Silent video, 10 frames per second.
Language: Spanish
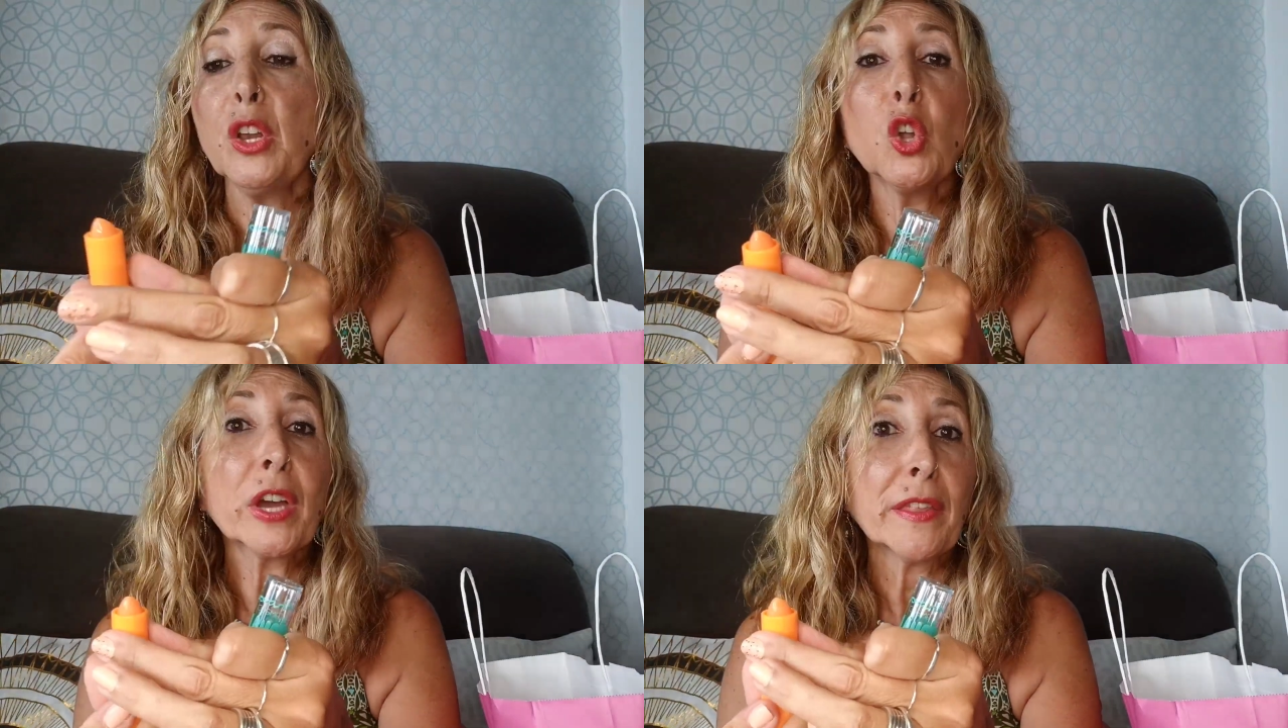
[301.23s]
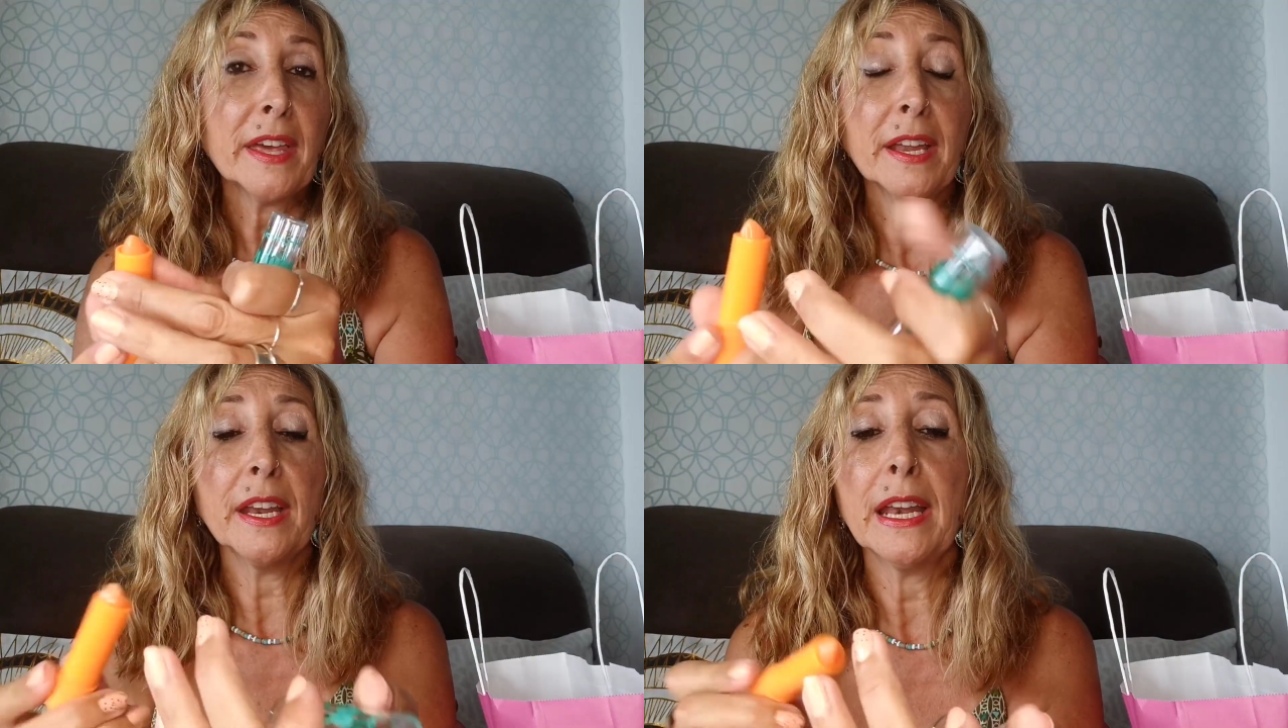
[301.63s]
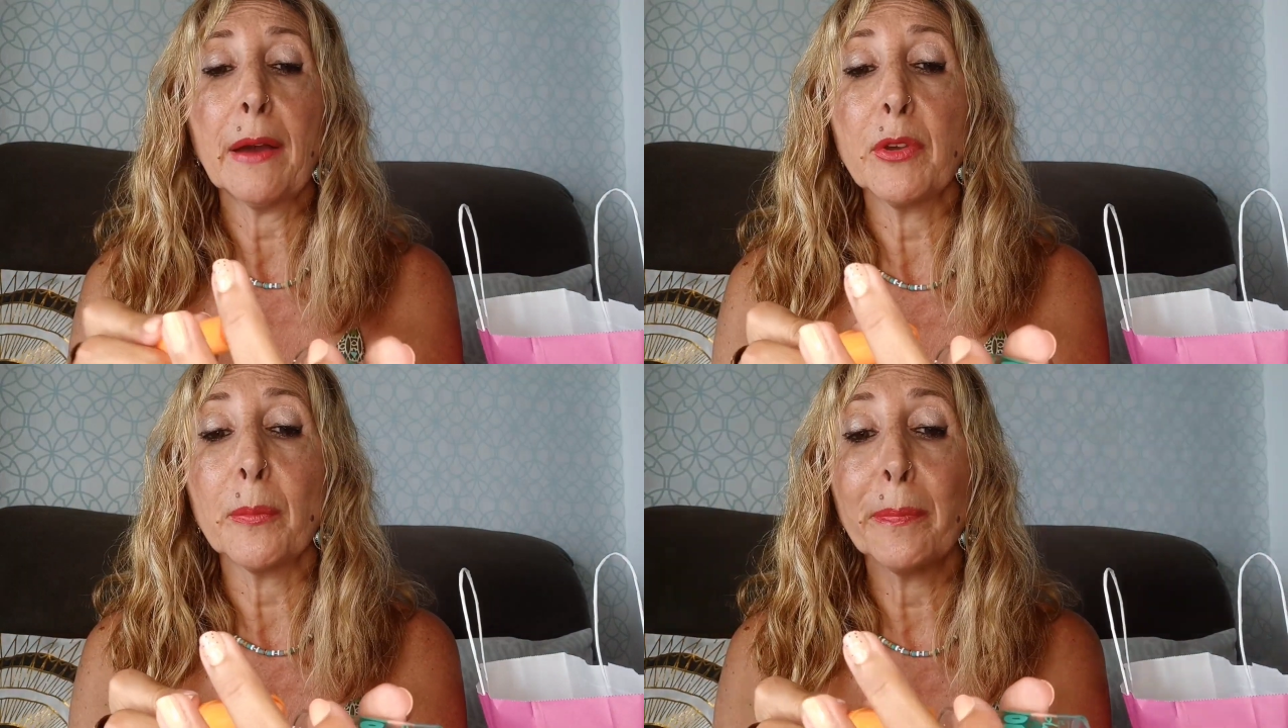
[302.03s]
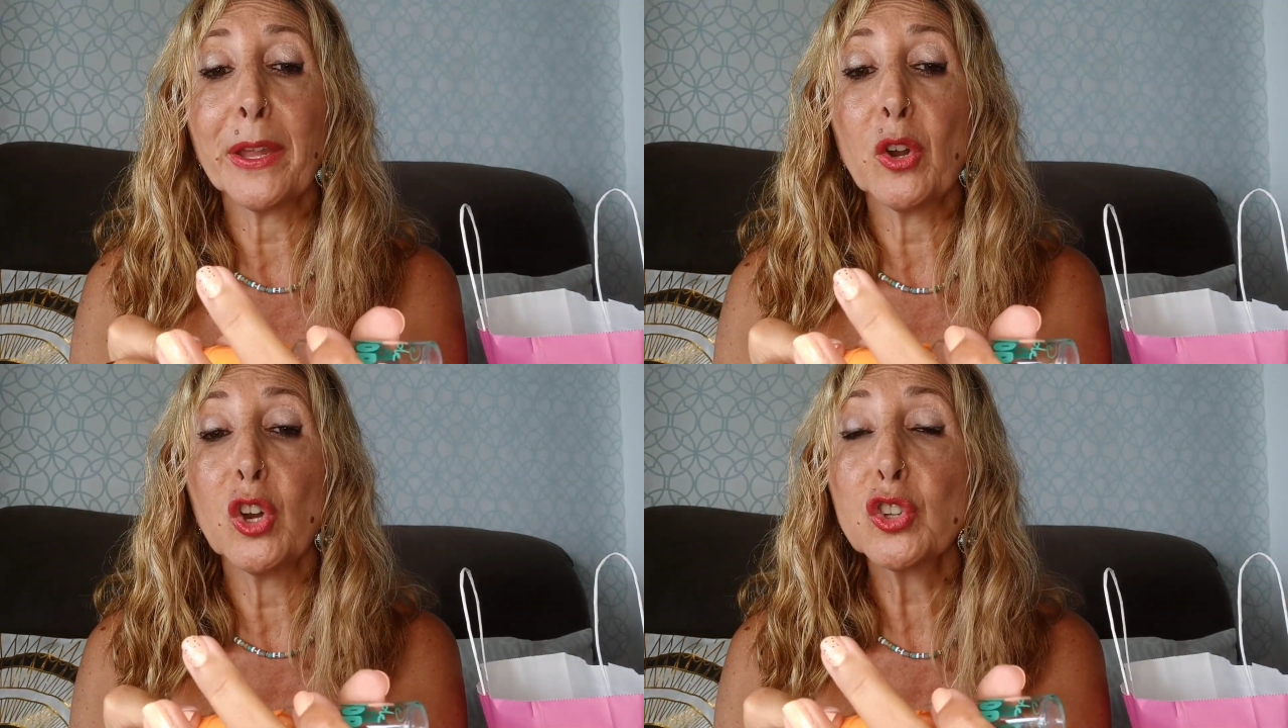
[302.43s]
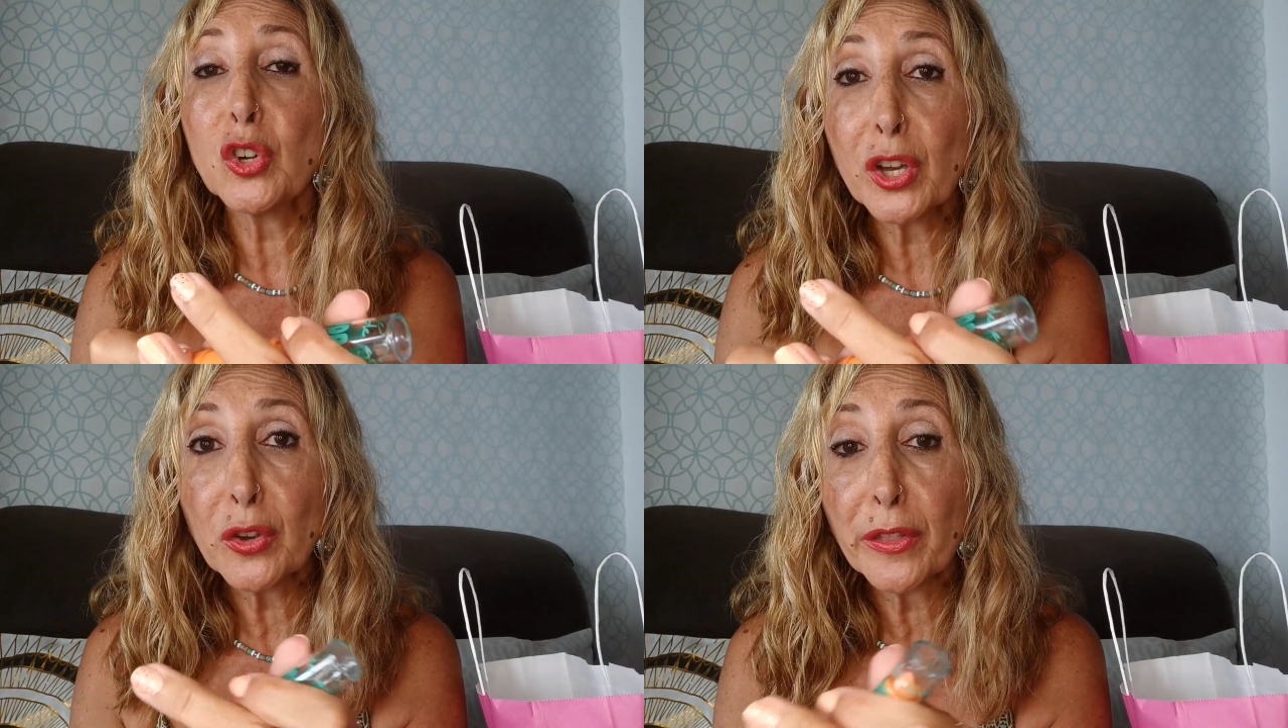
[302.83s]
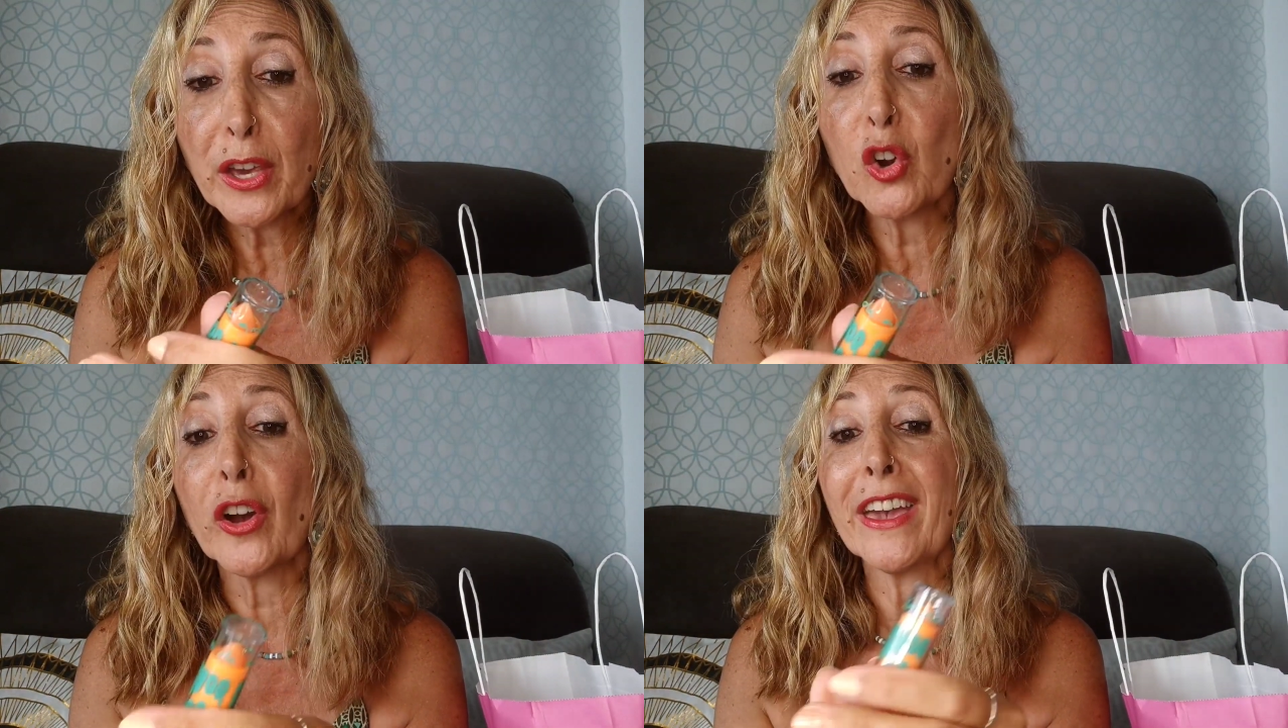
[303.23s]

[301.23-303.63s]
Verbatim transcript: lo que deja en el labio. Pero el otro que yo digo